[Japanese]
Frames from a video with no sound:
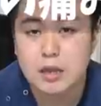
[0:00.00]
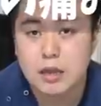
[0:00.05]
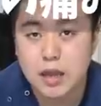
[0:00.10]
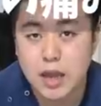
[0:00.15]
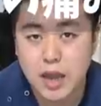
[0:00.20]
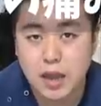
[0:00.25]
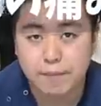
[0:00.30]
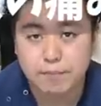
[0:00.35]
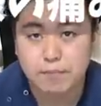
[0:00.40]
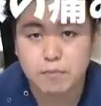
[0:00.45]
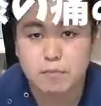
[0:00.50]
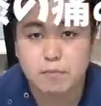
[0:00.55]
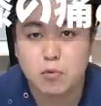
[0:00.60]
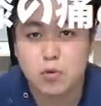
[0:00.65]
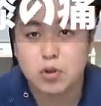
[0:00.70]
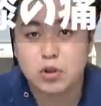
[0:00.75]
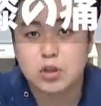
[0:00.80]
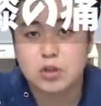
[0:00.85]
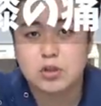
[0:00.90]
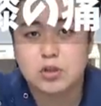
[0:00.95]
で
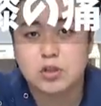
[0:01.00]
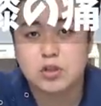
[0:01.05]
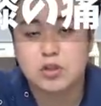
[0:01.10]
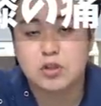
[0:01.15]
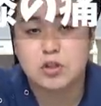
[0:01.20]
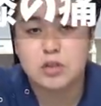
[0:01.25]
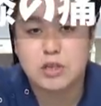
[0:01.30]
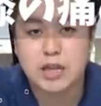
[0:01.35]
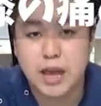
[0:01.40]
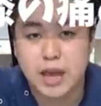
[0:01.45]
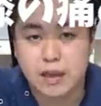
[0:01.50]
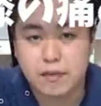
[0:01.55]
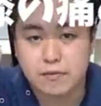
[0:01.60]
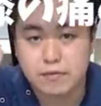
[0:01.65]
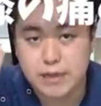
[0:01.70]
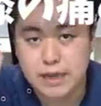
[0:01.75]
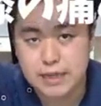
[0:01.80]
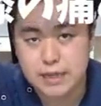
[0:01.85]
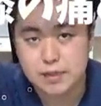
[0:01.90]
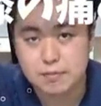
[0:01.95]
もう一つ注意点、
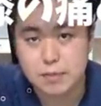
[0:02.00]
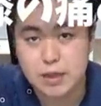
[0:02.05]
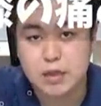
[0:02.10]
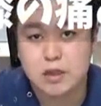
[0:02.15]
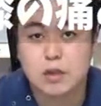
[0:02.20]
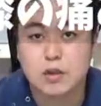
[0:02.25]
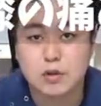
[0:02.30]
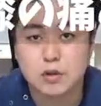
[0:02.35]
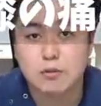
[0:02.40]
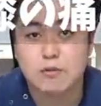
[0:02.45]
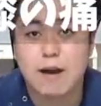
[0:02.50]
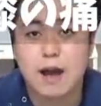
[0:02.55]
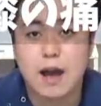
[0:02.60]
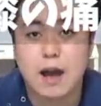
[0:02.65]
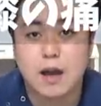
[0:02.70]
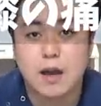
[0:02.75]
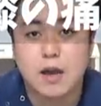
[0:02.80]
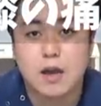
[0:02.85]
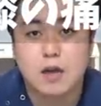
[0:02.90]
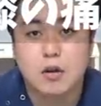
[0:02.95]
2つ目っていうの
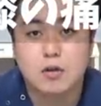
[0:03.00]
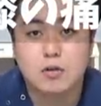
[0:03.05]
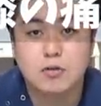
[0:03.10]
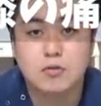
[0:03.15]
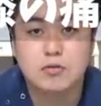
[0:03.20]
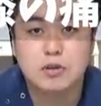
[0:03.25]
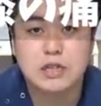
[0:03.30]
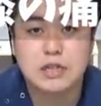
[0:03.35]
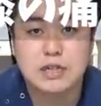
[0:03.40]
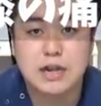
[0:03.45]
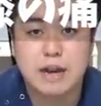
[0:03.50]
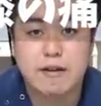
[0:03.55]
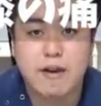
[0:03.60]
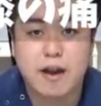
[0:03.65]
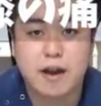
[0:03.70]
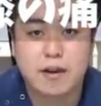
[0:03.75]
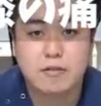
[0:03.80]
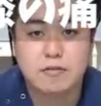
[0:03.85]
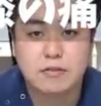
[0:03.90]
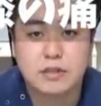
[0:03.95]
は、この内
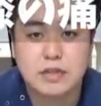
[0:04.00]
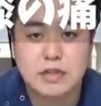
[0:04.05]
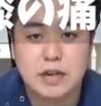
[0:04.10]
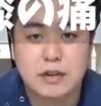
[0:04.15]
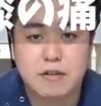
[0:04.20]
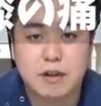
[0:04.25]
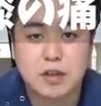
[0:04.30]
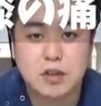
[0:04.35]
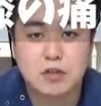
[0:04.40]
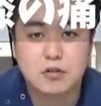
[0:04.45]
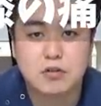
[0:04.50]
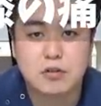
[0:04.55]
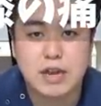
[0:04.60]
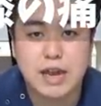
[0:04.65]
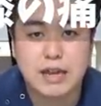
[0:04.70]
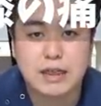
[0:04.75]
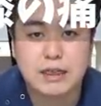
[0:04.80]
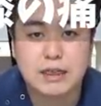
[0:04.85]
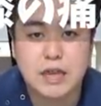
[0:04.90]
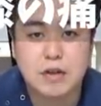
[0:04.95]
側内側っていうのを
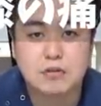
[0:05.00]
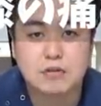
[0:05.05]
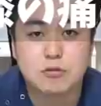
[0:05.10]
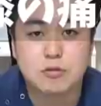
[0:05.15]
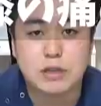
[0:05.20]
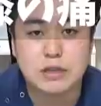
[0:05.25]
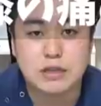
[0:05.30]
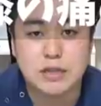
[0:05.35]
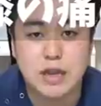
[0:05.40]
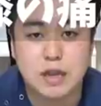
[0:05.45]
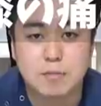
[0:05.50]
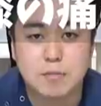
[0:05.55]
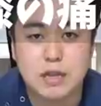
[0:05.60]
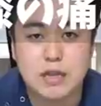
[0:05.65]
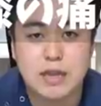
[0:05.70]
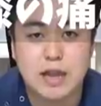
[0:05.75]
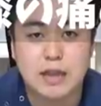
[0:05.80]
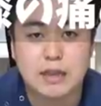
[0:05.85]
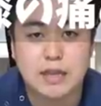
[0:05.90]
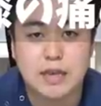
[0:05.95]
やってるとですね、み
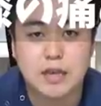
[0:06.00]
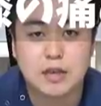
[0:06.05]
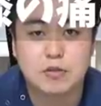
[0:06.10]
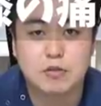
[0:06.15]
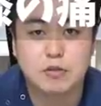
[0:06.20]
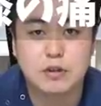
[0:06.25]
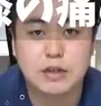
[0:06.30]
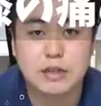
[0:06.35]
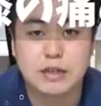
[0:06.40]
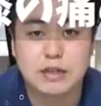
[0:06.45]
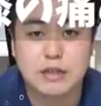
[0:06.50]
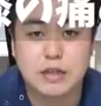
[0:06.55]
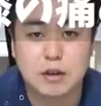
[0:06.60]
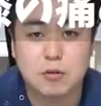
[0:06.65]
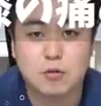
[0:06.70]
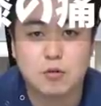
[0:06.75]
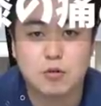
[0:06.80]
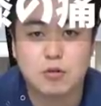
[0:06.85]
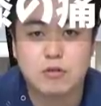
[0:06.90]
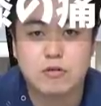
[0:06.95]
んな適当になってきて
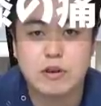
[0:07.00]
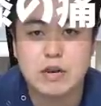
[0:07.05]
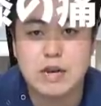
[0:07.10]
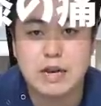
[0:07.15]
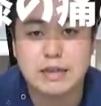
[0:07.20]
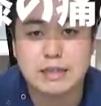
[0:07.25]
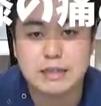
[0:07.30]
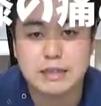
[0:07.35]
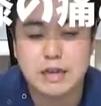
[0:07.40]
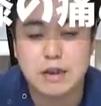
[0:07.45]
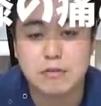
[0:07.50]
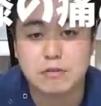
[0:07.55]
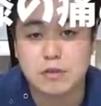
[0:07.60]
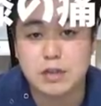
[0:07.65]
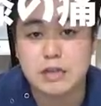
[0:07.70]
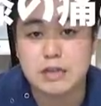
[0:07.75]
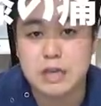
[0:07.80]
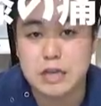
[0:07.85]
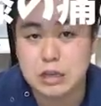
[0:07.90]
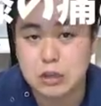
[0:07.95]
こういうふうになっちゃうん
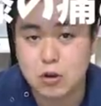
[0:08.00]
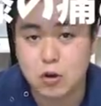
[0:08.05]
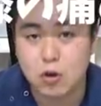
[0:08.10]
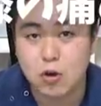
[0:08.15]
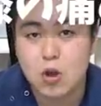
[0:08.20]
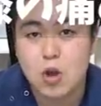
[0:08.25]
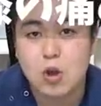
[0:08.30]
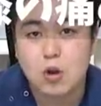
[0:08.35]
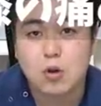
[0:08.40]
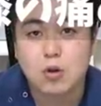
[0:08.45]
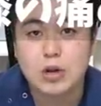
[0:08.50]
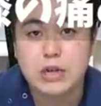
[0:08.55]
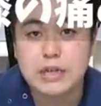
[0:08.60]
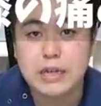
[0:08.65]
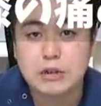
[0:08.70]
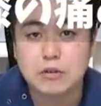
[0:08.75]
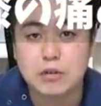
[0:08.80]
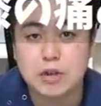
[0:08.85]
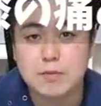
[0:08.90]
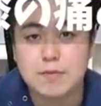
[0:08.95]
ですけど、これ
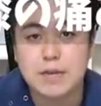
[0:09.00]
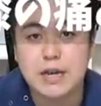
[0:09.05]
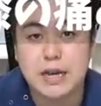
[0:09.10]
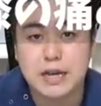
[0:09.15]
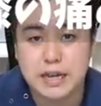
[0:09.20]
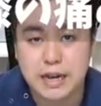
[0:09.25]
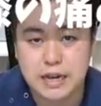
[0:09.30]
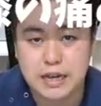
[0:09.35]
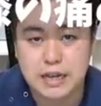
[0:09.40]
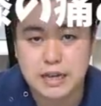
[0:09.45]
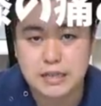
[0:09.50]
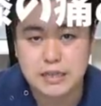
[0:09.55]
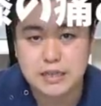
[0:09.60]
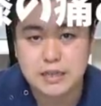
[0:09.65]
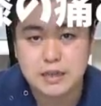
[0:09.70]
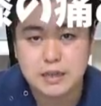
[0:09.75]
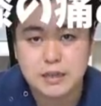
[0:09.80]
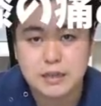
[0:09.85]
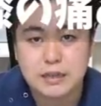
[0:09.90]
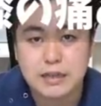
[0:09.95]
だと意味がないで
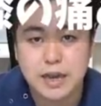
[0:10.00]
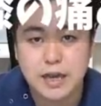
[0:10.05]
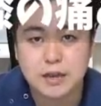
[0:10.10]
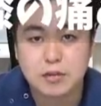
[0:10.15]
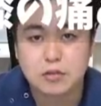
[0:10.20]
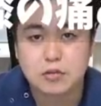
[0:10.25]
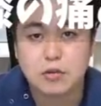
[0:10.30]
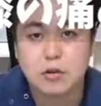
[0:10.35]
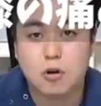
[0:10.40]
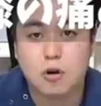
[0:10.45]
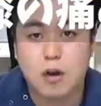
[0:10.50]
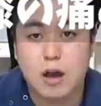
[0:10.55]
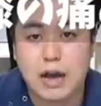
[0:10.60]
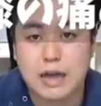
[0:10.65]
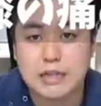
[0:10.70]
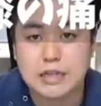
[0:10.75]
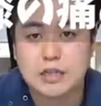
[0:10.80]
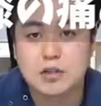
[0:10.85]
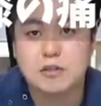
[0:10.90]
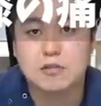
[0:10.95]
す。ちゃんと
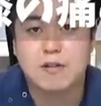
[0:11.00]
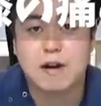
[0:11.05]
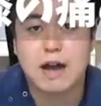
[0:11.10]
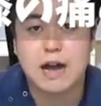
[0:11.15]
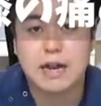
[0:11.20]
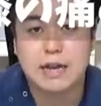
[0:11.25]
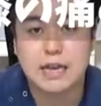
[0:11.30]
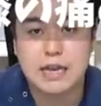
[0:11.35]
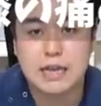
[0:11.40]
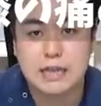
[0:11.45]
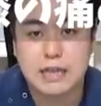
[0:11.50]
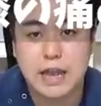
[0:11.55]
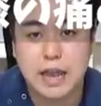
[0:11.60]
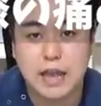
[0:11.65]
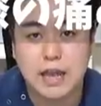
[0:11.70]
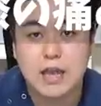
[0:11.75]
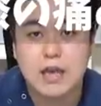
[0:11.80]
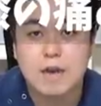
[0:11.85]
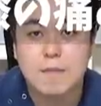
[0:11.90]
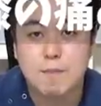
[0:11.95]
足を上げ
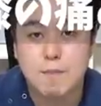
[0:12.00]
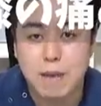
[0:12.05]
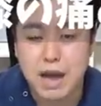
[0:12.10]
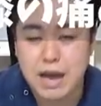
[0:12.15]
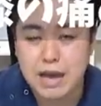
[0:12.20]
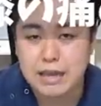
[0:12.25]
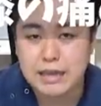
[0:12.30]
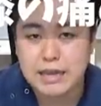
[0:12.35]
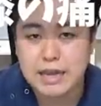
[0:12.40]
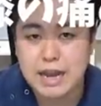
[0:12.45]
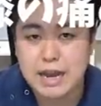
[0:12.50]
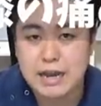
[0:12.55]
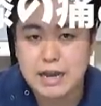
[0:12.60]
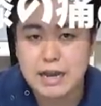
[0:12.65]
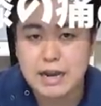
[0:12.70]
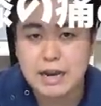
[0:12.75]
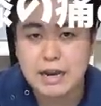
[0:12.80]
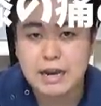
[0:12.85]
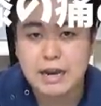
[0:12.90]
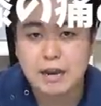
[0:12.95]
て真ん中
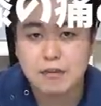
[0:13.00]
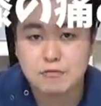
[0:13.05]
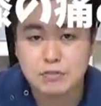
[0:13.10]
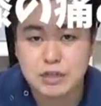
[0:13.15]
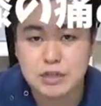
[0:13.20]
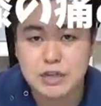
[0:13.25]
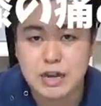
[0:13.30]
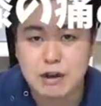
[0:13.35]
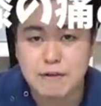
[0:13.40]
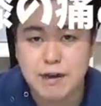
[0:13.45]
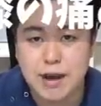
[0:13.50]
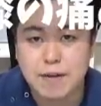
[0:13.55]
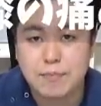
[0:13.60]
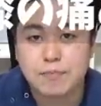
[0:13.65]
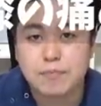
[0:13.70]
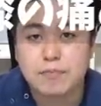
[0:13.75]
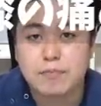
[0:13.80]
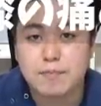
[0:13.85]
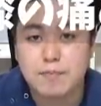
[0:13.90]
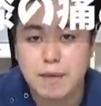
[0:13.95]
から内側、
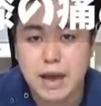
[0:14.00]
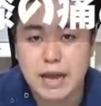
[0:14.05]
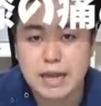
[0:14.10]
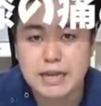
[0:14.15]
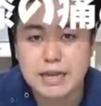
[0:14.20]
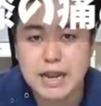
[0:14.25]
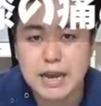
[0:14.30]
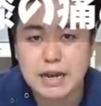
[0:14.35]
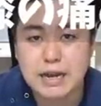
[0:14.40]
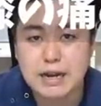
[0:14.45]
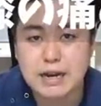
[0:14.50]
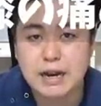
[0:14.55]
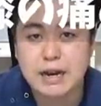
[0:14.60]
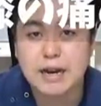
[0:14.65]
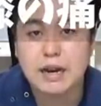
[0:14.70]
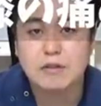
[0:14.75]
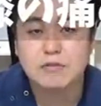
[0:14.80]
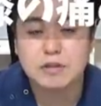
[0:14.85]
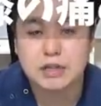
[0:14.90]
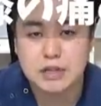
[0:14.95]
真ん中か
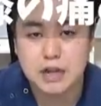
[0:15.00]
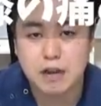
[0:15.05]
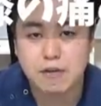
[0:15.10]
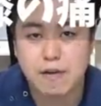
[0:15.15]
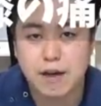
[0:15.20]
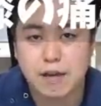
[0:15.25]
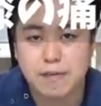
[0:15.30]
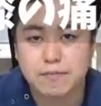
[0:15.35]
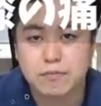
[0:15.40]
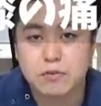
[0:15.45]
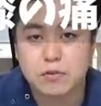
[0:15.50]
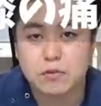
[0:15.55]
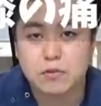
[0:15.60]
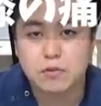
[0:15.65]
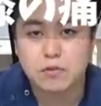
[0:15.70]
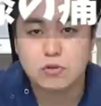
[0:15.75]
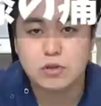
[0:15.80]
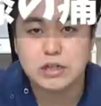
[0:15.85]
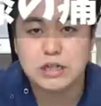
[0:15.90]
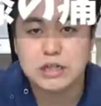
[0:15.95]
ら内側、
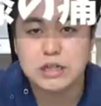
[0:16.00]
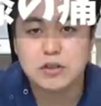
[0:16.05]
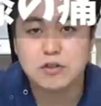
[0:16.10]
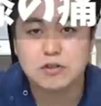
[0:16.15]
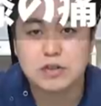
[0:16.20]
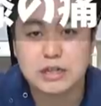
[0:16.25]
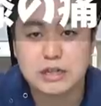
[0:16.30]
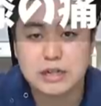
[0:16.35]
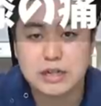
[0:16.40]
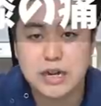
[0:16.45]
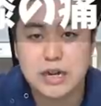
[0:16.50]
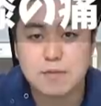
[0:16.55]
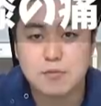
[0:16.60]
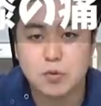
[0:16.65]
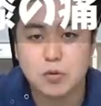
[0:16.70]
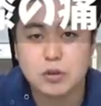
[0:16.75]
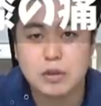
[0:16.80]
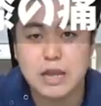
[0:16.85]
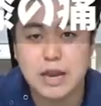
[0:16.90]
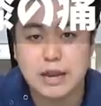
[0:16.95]
この意識をしっかり
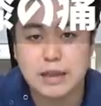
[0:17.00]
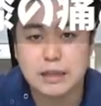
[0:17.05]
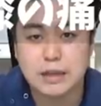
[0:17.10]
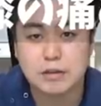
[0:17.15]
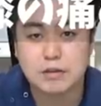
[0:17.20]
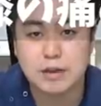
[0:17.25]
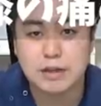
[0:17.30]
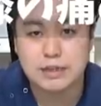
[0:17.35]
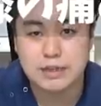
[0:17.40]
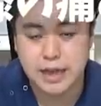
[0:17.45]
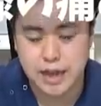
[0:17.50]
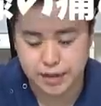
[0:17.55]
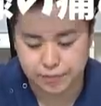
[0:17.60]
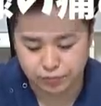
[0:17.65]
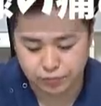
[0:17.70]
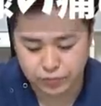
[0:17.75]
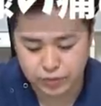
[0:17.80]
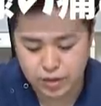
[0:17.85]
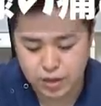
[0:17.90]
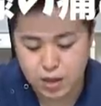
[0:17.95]
持ってあげてください、
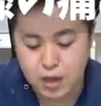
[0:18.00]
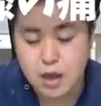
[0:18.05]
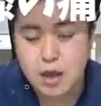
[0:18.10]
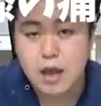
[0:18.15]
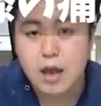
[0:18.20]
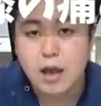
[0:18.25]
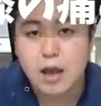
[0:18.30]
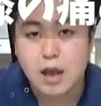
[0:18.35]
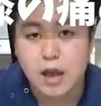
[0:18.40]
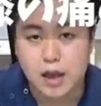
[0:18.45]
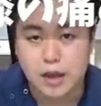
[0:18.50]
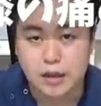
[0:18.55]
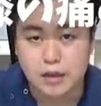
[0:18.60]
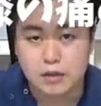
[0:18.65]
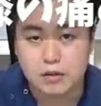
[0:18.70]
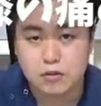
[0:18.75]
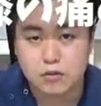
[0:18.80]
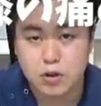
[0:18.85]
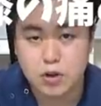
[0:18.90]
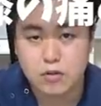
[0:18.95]
はい、
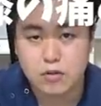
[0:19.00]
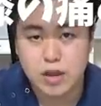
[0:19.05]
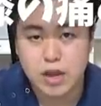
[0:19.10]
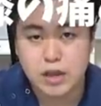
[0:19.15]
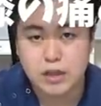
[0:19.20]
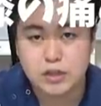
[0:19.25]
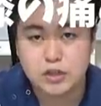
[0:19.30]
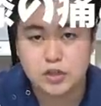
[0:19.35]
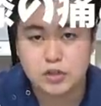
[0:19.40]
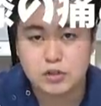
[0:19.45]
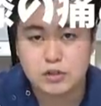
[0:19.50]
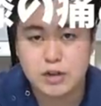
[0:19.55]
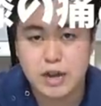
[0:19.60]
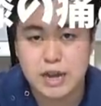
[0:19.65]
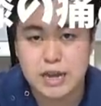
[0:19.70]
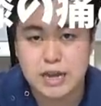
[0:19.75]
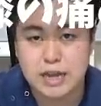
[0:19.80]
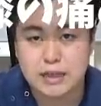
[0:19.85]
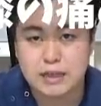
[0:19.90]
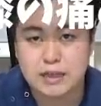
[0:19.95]
これをね10
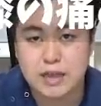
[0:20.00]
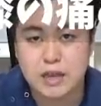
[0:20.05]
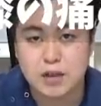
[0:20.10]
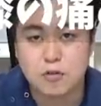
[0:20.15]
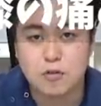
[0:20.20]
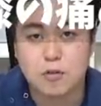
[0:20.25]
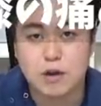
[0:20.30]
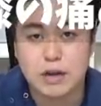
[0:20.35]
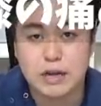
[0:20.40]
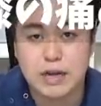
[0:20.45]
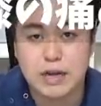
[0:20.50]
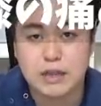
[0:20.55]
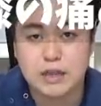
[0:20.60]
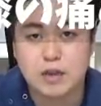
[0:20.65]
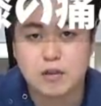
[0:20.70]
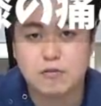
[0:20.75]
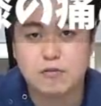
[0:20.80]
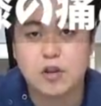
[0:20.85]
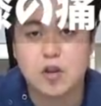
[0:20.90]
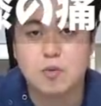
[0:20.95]
回やっていこうかなっ
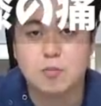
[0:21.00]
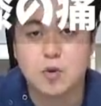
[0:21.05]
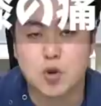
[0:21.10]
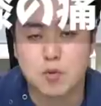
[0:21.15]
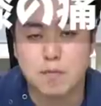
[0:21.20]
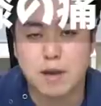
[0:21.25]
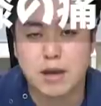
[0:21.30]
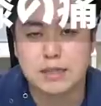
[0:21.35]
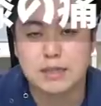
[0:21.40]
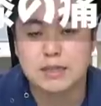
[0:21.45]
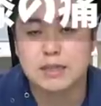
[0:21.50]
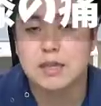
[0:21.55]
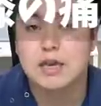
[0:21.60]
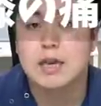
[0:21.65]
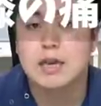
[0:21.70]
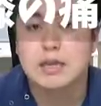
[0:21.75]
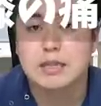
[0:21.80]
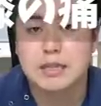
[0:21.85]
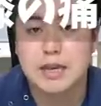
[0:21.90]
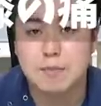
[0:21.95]
ていうふうに思います。
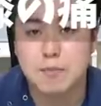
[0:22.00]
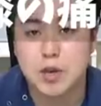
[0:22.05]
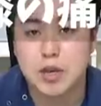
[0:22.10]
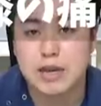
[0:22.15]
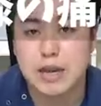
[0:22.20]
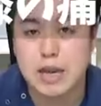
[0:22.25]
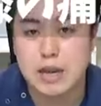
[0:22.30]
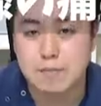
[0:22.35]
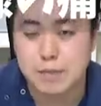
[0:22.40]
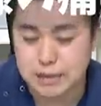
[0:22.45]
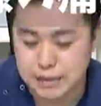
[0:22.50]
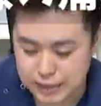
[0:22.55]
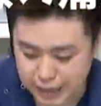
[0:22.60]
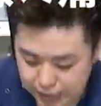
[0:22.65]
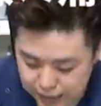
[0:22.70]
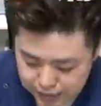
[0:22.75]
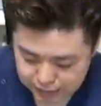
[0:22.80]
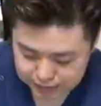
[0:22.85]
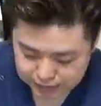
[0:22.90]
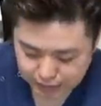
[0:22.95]
じゃあもう1回言います
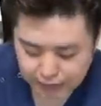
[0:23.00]
ね。